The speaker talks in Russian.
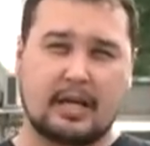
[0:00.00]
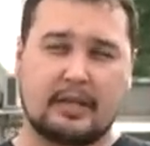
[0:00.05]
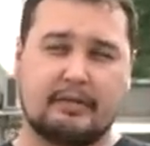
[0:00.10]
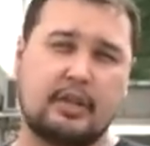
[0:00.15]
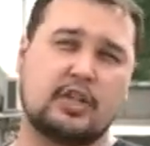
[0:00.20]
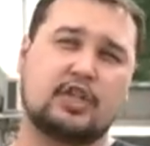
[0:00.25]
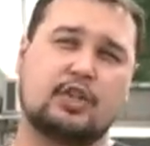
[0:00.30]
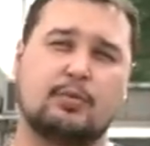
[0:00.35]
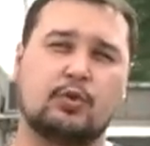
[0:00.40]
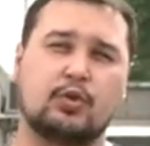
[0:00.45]
К
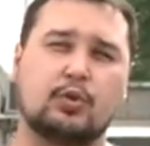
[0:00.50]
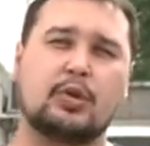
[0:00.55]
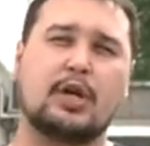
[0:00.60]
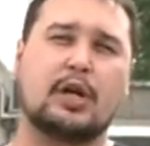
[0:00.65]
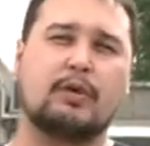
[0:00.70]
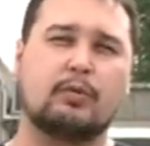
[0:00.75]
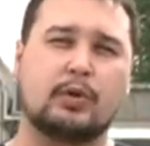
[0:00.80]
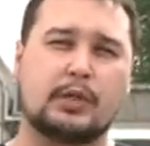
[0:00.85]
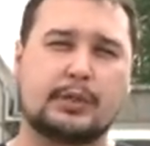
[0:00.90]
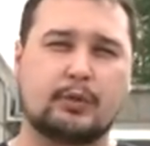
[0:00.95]
вящему
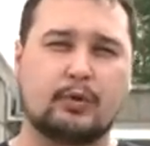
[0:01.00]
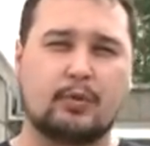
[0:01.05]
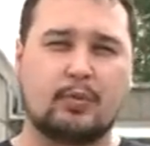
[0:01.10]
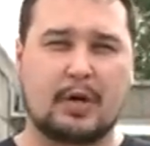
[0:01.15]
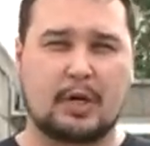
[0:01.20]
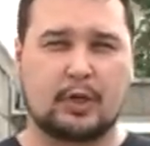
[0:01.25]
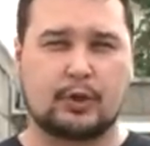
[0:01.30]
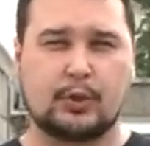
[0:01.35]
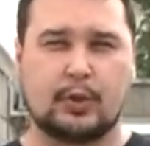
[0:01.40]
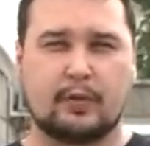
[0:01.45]
неудовольствию
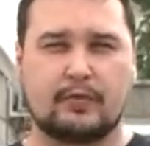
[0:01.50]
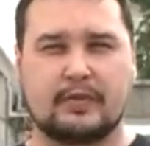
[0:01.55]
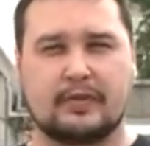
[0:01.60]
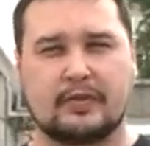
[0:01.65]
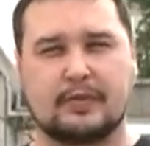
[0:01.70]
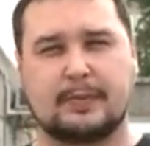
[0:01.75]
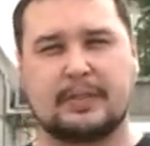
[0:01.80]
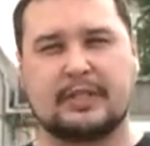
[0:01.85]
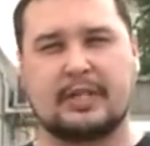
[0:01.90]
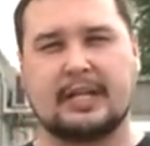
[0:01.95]
борцов за
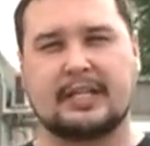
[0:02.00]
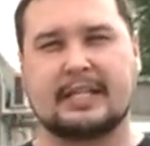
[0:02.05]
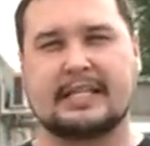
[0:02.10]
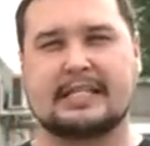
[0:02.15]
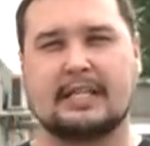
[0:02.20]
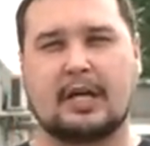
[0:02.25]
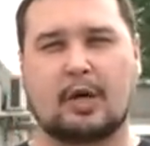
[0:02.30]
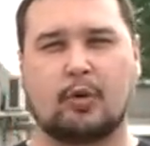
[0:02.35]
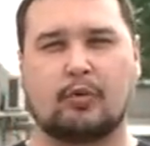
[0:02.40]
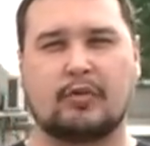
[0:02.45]
воспитание
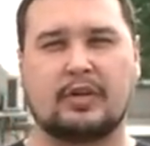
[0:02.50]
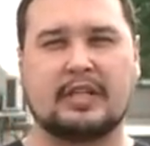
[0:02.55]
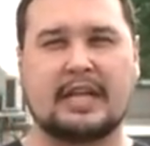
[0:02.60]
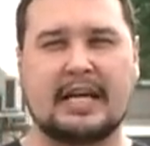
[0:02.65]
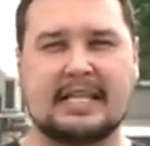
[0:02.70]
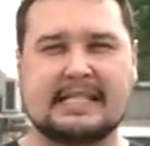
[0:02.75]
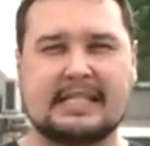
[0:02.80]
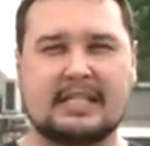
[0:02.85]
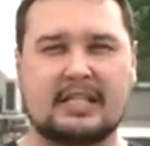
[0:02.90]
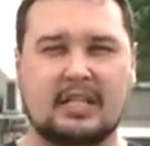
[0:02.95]
здоровой
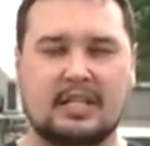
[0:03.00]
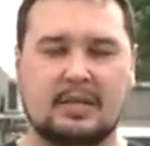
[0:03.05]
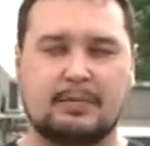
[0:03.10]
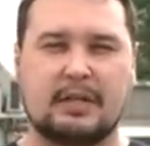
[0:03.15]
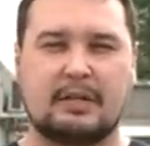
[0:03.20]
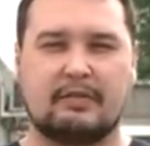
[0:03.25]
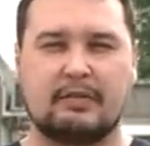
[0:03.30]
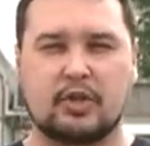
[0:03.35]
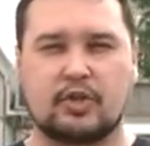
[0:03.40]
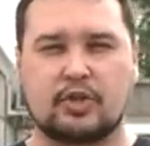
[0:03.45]
нации и
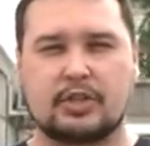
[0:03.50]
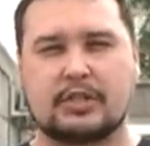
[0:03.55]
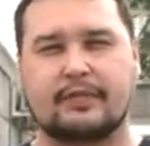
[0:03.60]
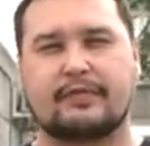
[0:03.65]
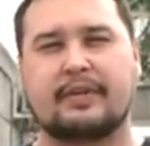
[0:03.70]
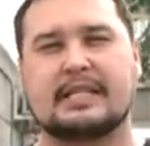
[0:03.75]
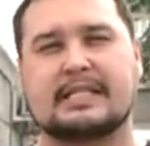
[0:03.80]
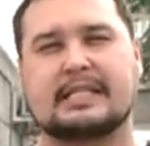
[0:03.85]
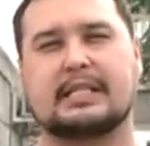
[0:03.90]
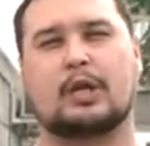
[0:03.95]

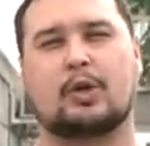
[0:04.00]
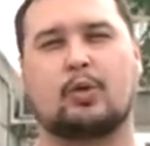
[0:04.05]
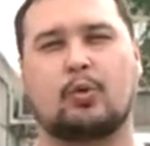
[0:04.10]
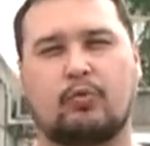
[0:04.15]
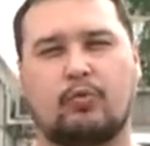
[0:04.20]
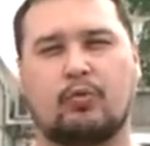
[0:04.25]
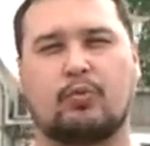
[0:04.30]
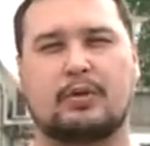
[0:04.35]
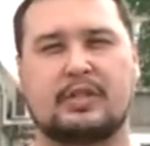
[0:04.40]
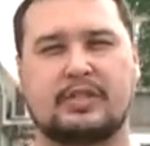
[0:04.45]
приверженцев
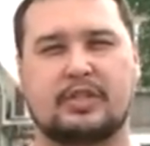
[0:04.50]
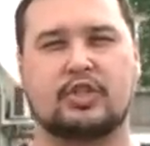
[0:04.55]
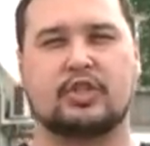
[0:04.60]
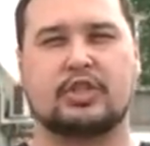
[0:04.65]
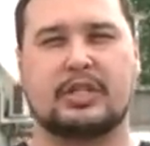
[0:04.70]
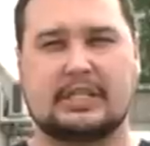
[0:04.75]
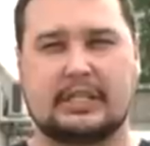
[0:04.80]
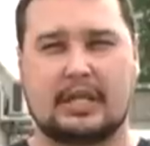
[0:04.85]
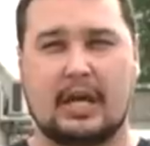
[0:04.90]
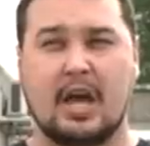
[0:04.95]
здорового образа
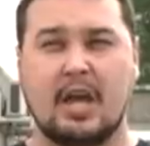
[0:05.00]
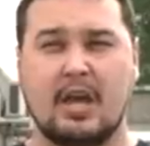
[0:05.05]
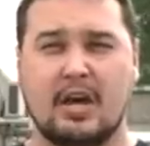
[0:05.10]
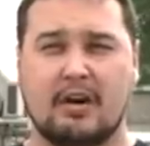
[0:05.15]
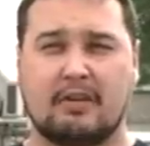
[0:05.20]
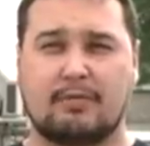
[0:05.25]
жизни.